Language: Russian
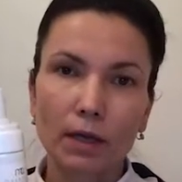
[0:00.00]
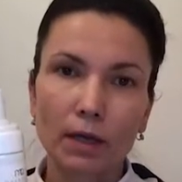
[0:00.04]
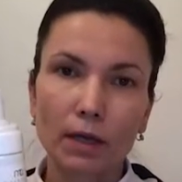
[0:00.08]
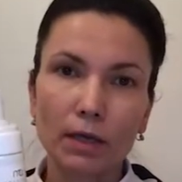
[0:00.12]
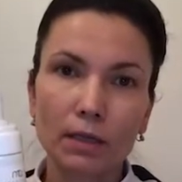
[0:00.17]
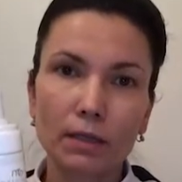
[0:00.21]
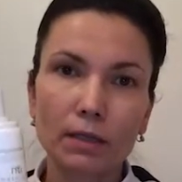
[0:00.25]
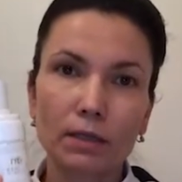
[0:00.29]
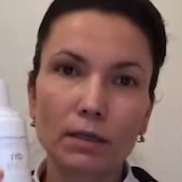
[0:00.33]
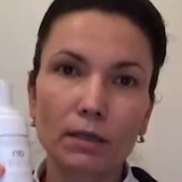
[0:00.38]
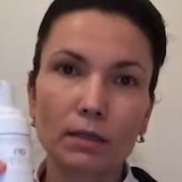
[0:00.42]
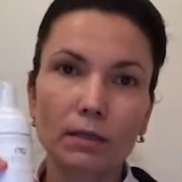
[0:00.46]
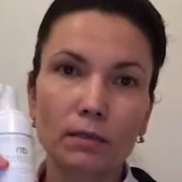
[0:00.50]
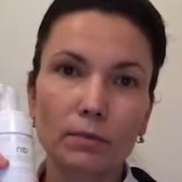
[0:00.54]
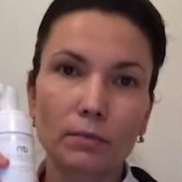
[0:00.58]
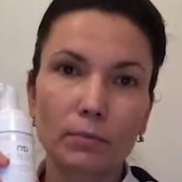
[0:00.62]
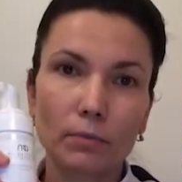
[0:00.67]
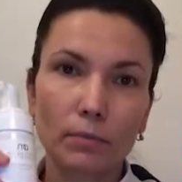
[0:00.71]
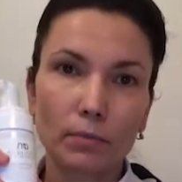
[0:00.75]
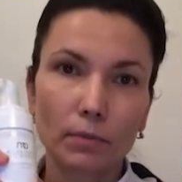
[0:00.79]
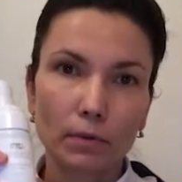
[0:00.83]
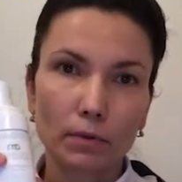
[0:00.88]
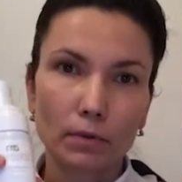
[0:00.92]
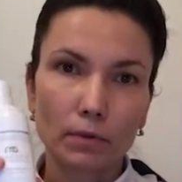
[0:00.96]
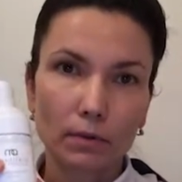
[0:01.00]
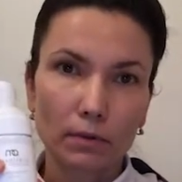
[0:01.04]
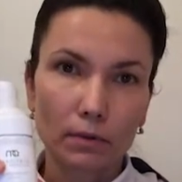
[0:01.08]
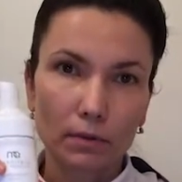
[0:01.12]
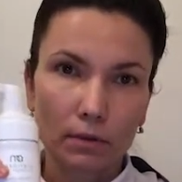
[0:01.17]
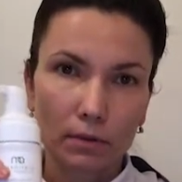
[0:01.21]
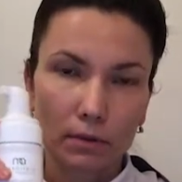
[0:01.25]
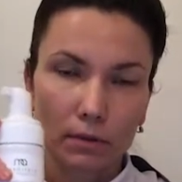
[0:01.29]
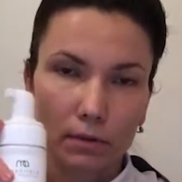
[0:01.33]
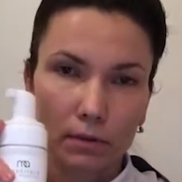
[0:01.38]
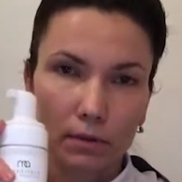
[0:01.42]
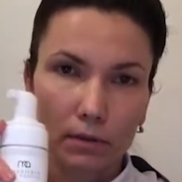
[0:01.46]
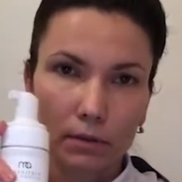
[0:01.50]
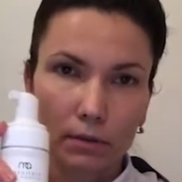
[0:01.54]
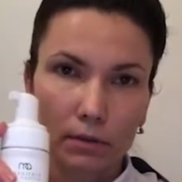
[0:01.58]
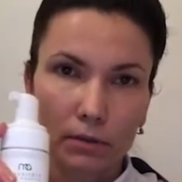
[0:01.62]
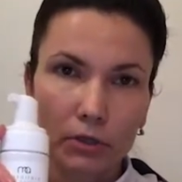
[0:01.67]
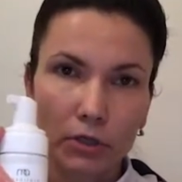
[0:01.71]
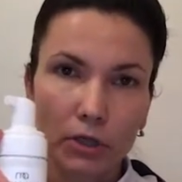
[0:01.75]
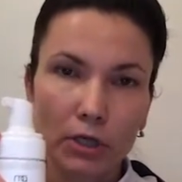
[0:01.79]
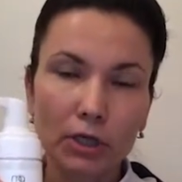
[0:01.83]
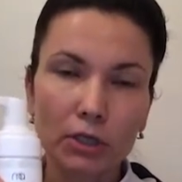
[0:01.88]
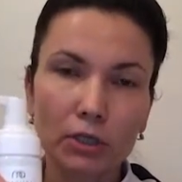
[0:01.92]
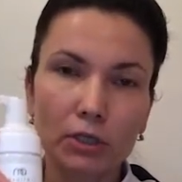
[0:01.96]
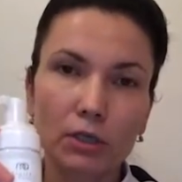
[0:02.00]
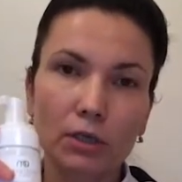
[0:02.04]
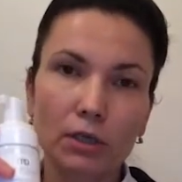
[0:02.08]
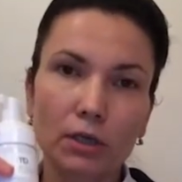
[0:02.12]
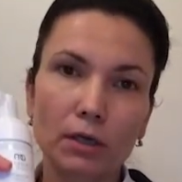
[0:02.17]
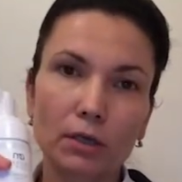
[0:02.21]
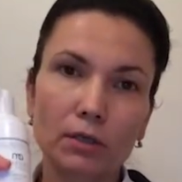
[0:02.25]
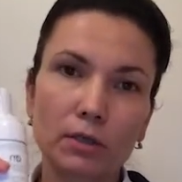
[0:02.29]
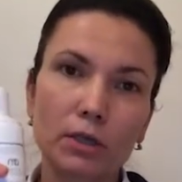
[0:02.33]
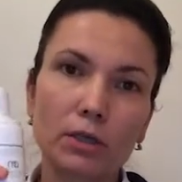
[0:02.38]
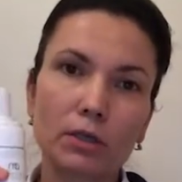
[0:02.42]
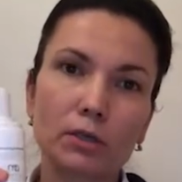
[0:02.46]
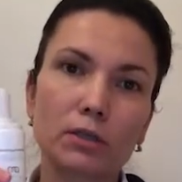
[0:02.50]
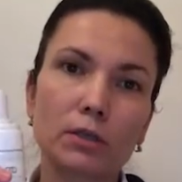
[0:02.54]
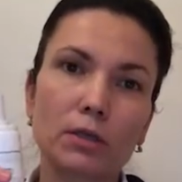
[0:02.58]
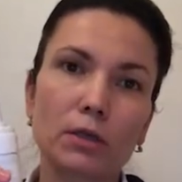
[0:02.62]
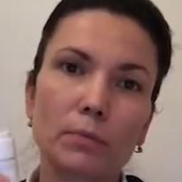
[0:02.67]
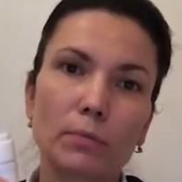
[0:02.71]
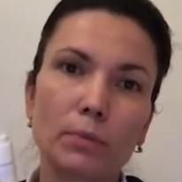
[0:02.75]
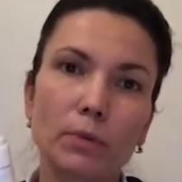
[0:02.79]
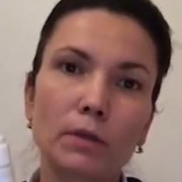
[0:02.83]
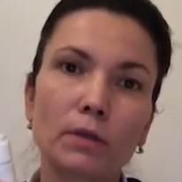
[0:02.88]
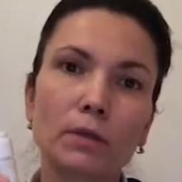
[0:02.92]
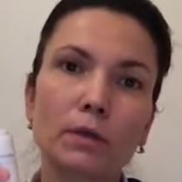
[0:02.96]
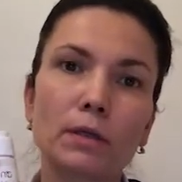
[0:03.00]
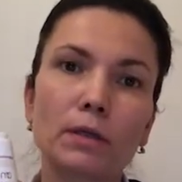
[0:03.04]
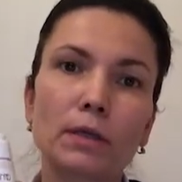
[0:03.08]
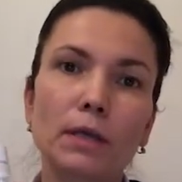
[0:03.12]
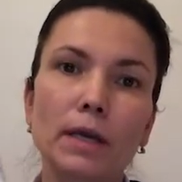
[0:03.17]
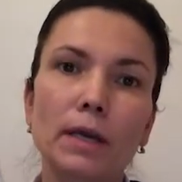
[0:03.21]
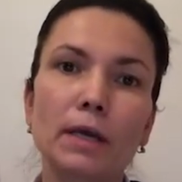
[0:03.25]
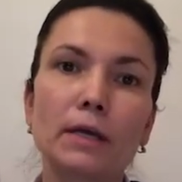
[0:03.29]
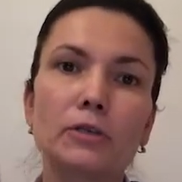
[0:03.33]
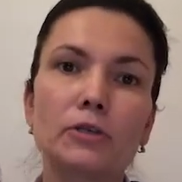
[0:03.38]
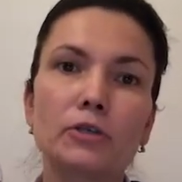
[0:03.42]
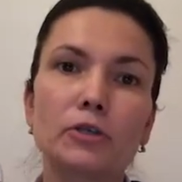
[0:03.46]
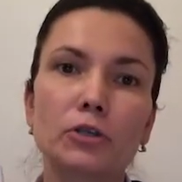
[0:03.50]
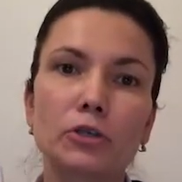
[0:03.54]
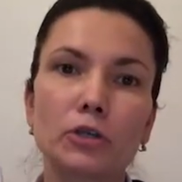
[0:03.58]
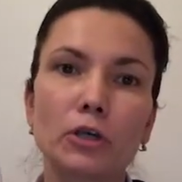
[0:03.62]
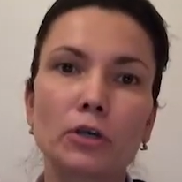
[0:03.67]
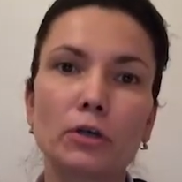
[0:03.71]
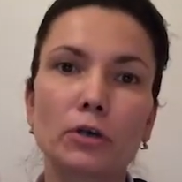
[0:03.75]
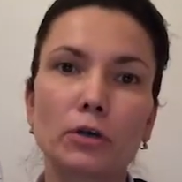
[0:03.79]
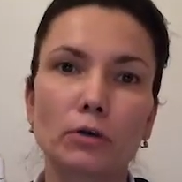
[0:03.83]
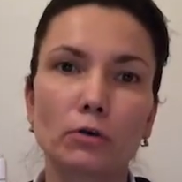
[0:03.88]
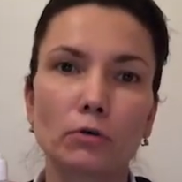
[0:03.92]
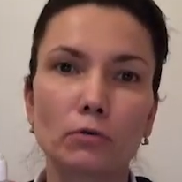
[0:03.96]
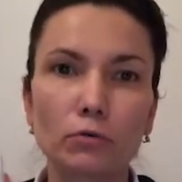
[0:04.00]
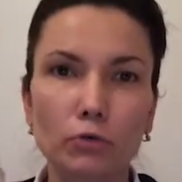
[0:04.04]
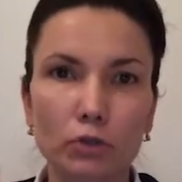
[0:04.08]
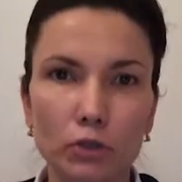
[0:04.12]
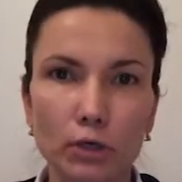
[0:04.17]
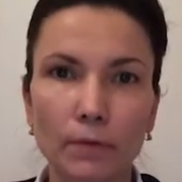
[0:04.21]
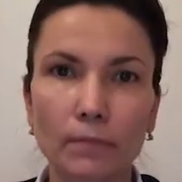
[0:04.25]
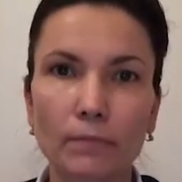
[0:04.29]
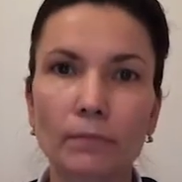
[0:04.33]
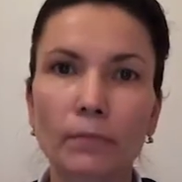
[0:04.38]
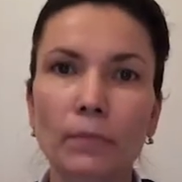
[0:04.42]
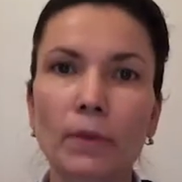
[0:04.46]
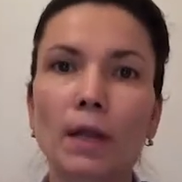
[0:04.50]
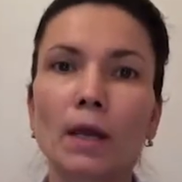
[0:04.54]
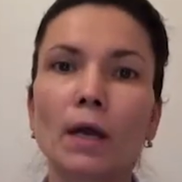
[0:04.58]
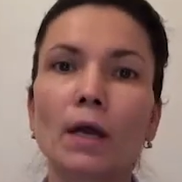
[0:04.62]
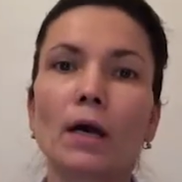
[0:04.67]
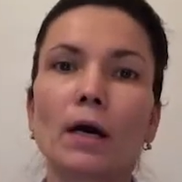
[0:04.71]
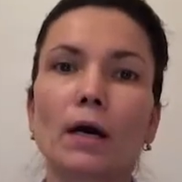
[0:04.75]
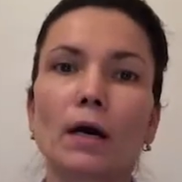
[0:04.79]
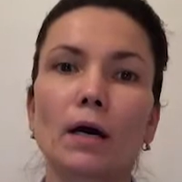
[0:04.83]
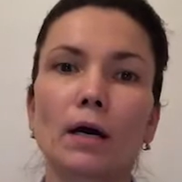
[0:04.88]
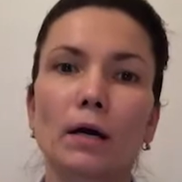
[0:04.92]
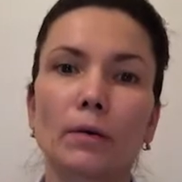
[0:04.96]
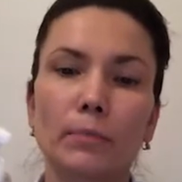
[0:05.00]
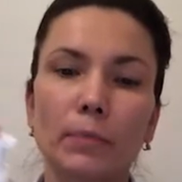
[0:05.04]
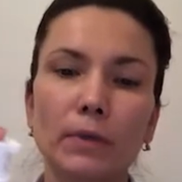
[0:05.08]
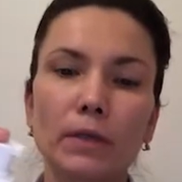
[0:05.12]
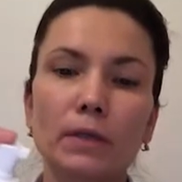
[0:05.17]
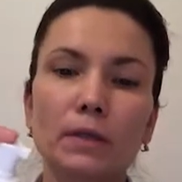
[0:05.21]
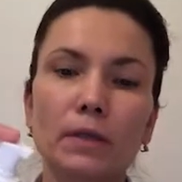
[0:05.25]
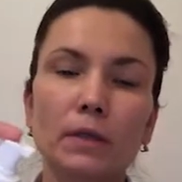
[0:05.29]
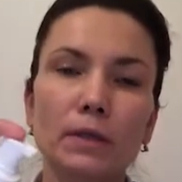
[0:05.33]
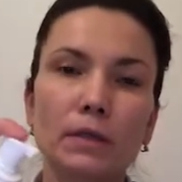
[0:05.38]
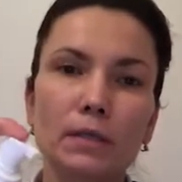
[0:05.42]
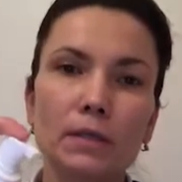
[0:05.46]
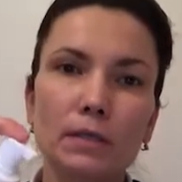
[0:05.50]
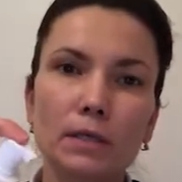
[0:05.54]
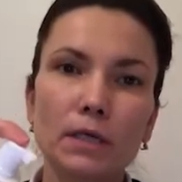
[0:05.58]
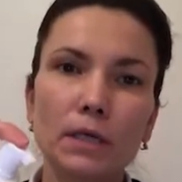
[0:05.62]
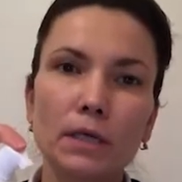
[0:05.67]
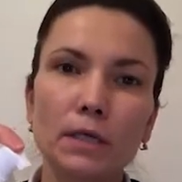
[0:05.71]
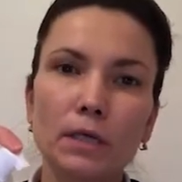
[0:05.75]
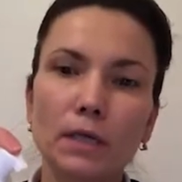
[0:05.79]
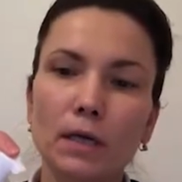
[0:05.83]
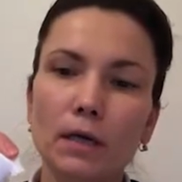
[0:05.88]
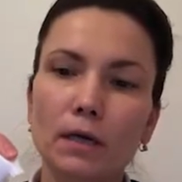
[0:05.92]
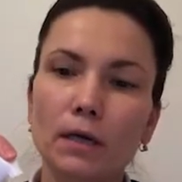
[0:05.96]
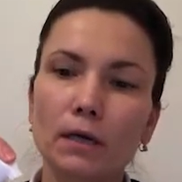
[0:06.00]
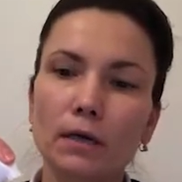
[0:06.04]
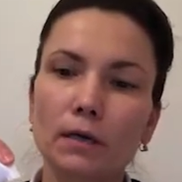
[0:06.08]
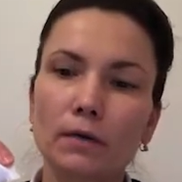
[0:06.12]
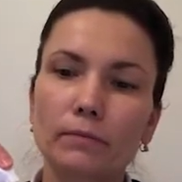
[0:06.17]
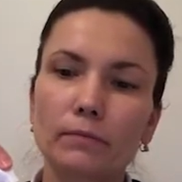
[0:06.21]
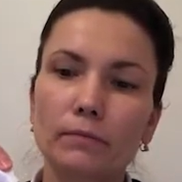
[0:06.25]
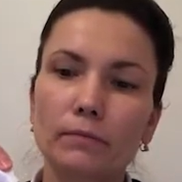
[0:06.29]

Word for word: это нежная-нежная пенка для очищения кожи. А, при нанесении